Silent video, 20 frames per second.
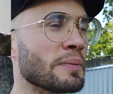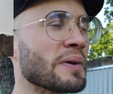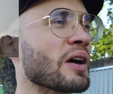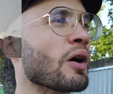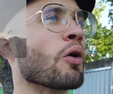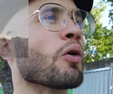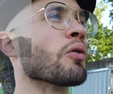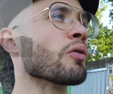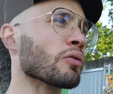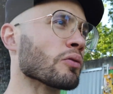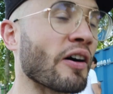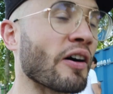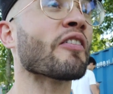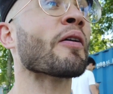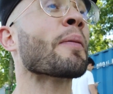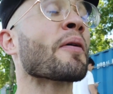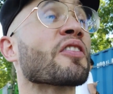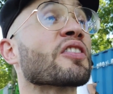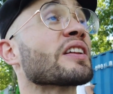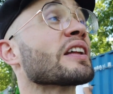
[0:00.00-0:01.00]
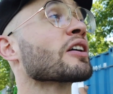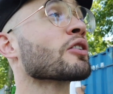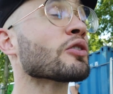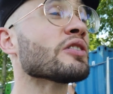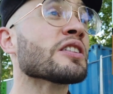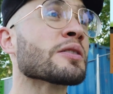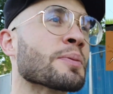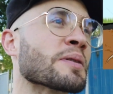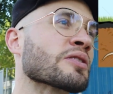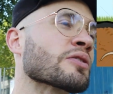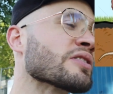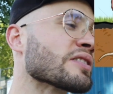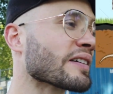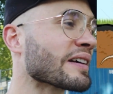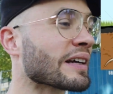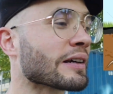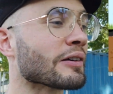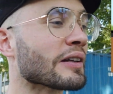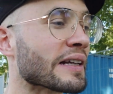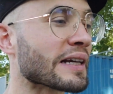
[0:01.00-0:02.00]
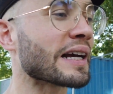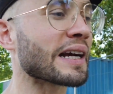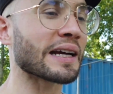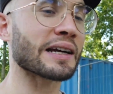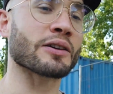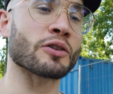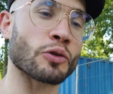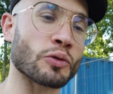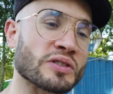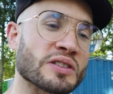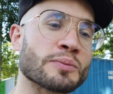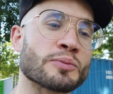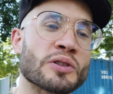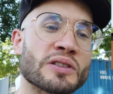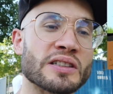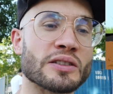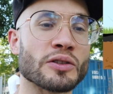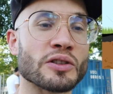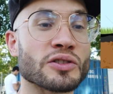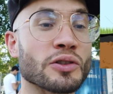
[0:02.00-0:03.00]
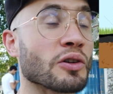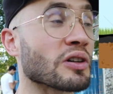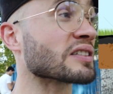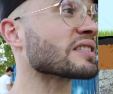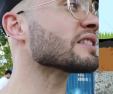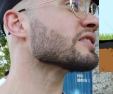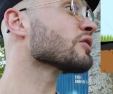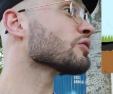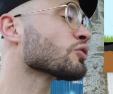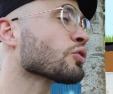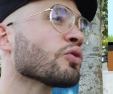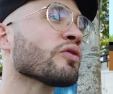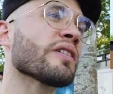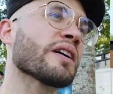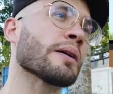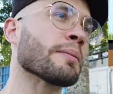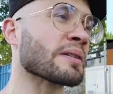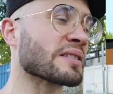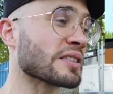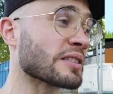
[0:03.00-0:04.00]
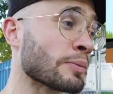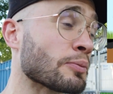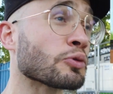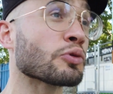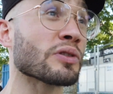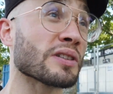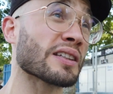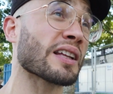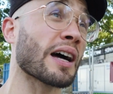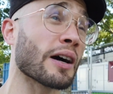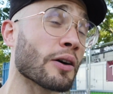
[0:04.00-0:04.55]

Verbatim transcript: Mais on va pas faire d'anachronisme parce que c'est vrai que les Grecs, le concept de dinosaures, s'ils en trouvaient, ben, c'était plutôt des